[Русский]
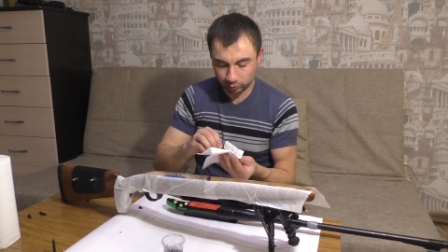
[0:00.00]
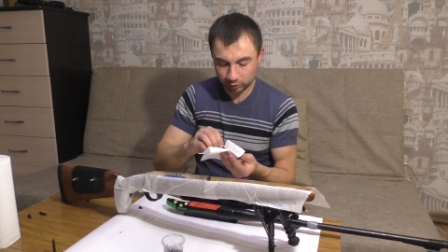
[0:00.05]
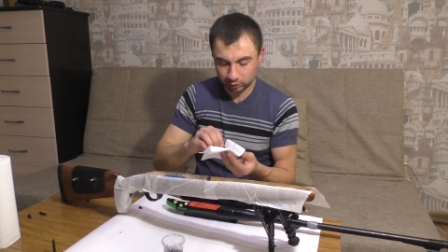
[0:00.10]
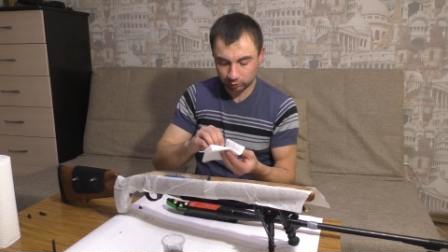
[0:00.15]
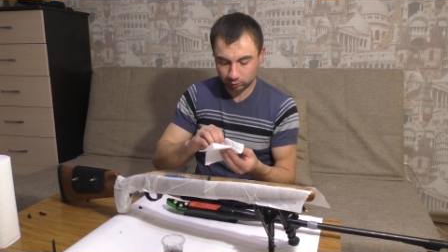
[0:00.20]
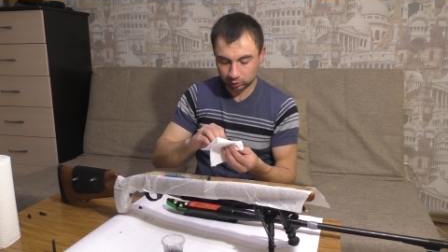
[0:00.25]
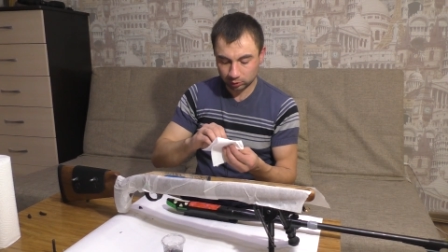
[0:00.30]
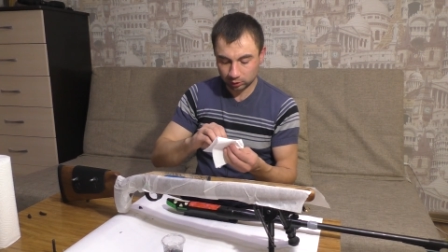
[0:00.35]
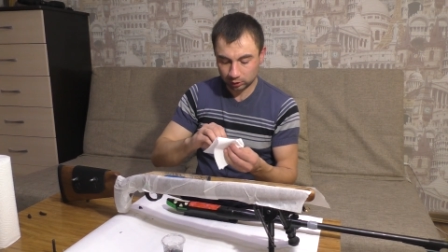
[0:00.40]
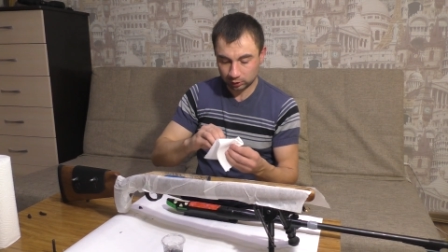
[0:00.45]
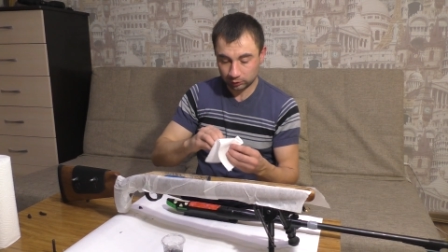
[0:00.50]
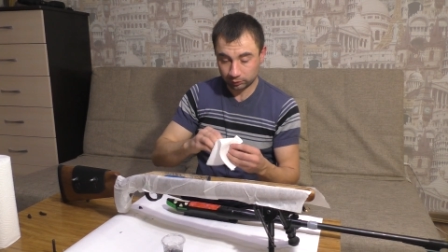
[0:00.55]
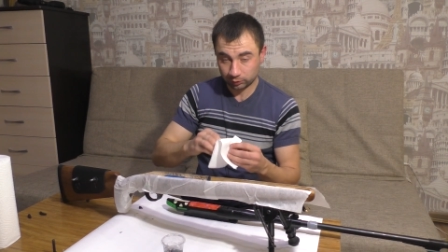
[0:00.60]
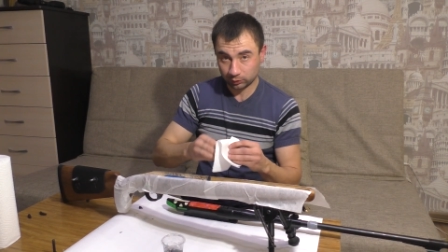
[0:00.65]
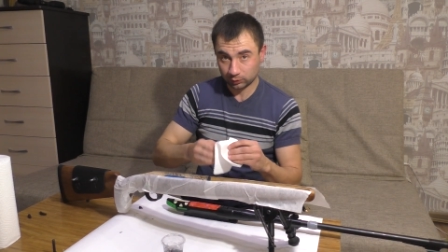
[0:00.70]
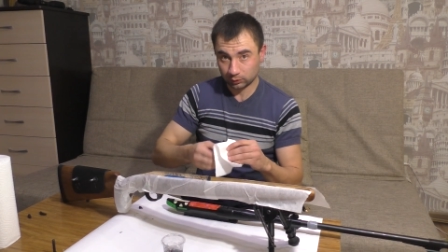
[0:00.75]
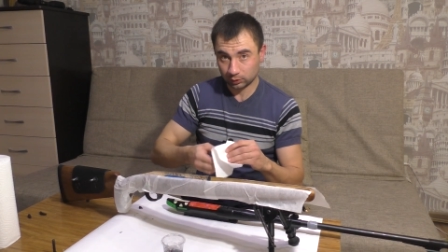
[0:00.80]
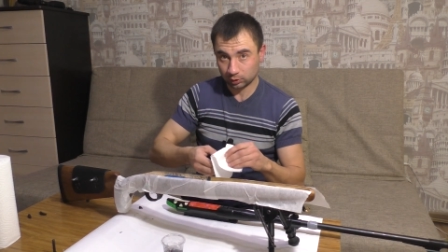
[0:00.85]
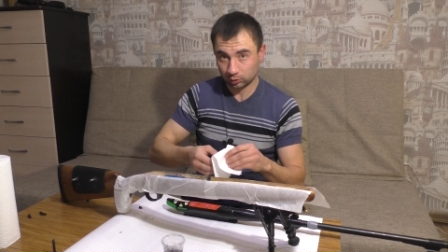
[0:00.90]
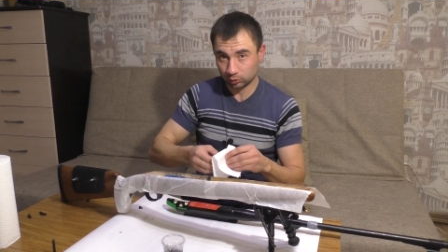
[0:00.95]
у меня была
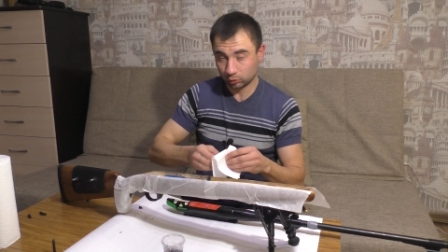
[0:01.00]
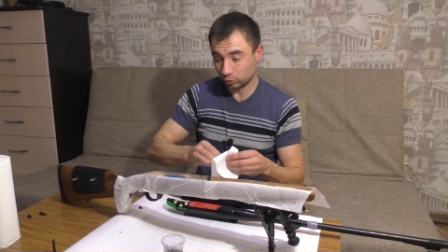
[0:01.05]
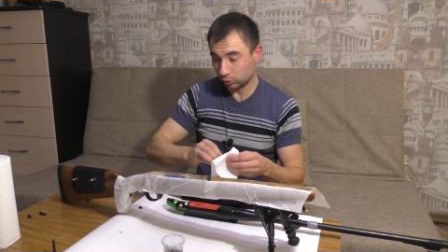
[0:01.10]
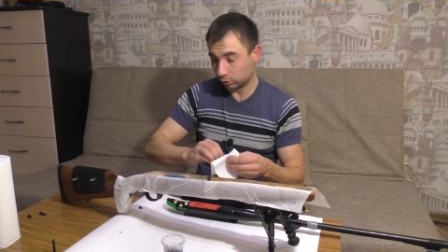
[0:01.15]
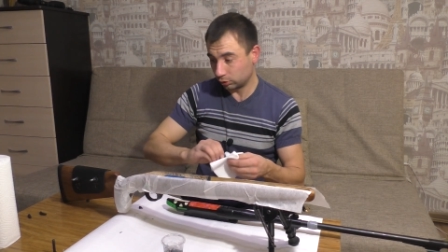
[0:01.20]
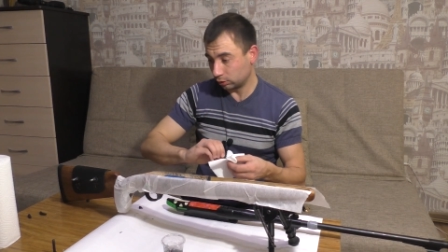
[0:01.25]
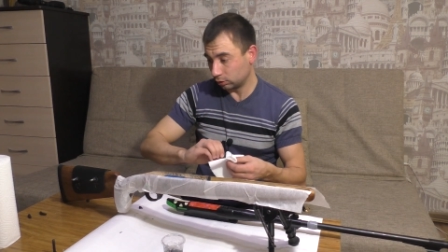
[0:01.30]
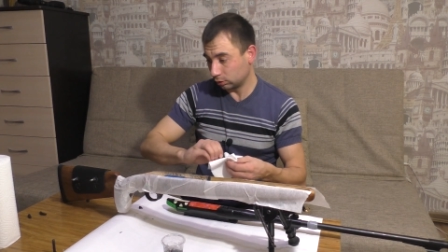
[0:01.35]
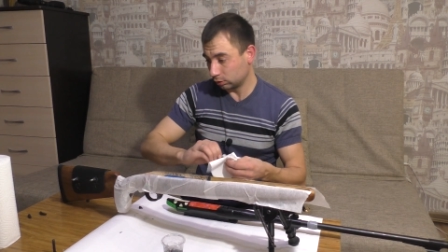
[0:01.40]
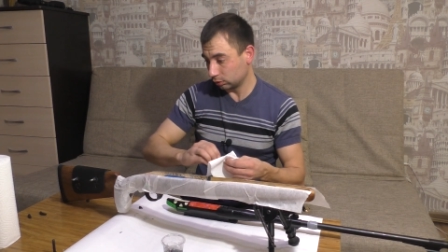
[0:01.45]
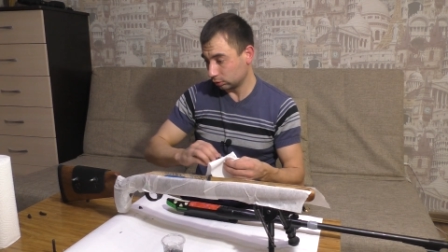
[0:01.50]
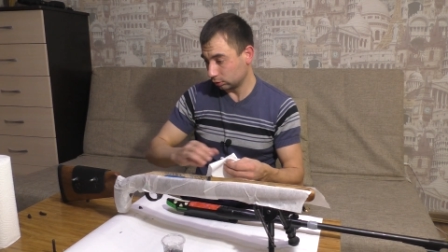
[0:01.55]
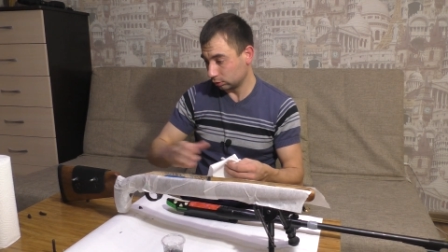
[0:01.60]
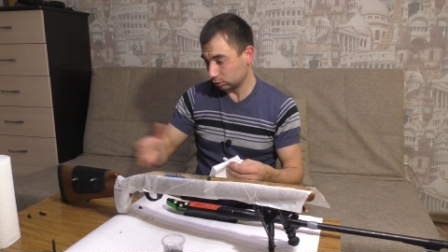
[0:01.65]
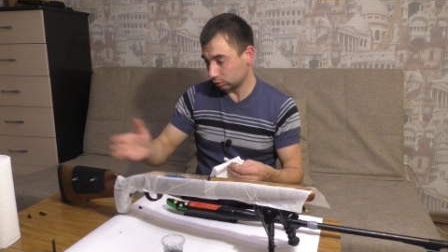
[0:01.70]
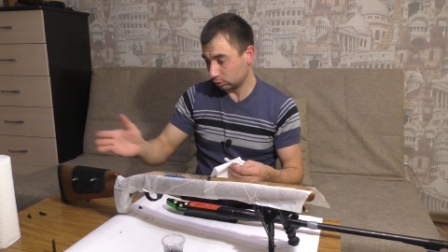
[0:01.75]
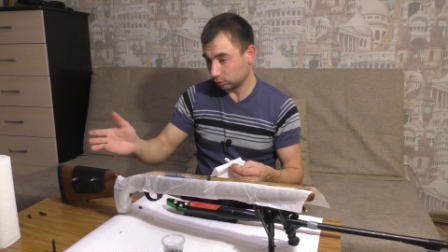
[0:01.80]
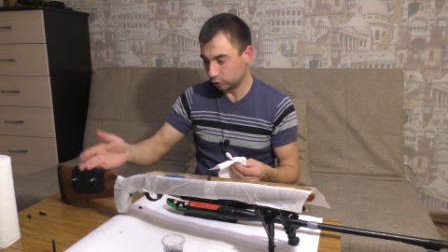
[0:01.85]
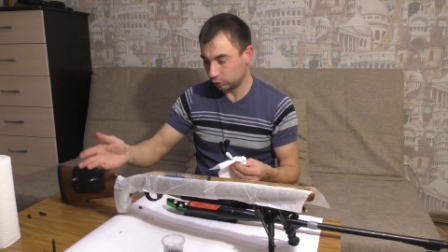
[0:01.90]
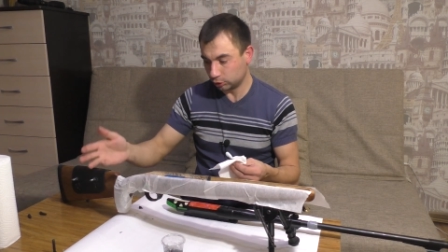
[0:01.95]
от
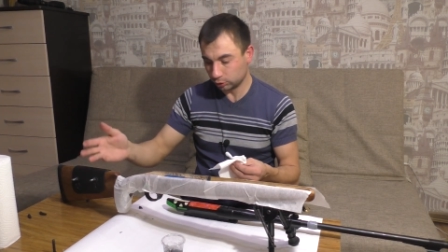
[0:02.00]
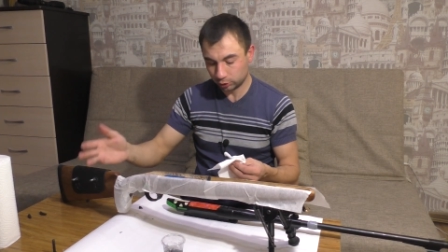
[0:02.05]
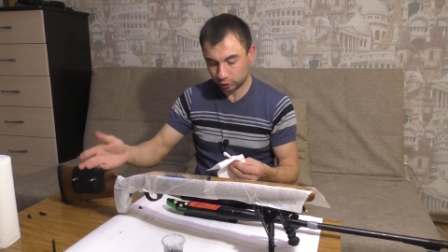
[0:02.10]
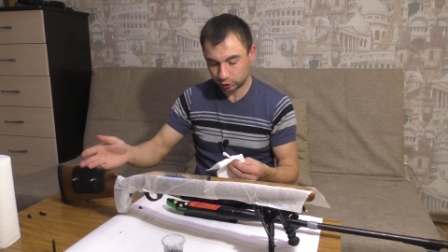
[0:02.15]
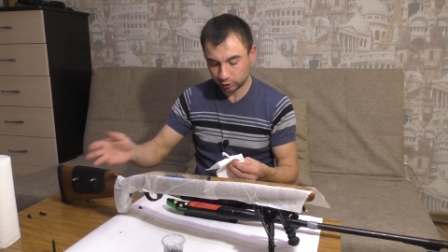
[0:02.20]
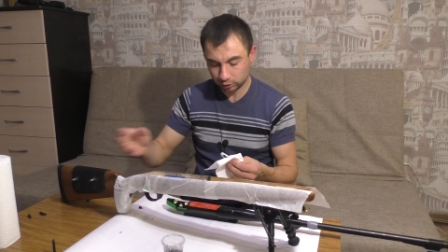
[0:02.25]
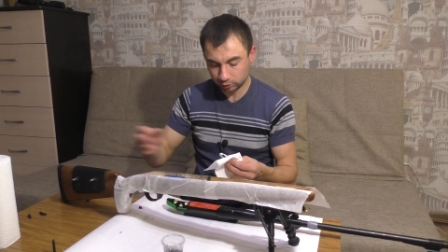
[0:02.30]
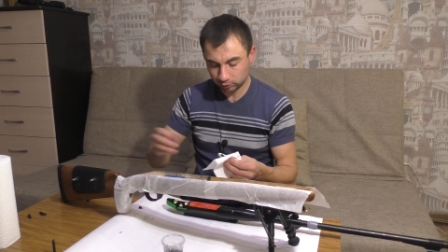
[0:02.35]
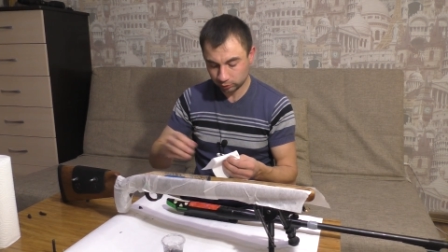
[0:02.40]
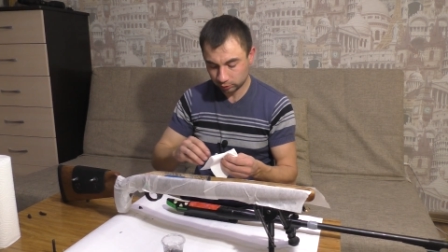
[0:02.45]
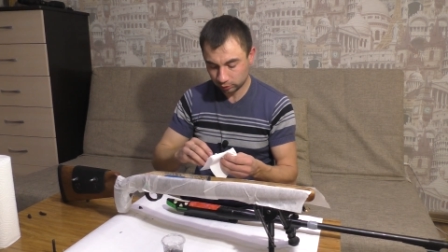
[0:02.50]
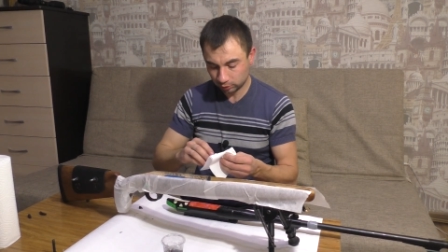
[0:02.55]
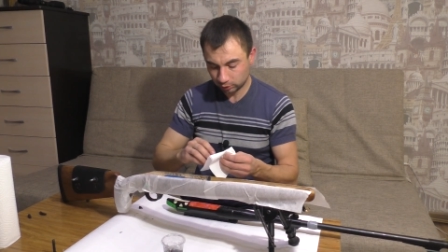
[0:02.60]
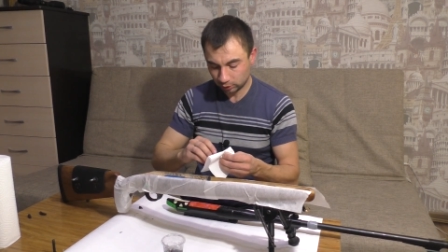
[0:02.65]
э, щечки.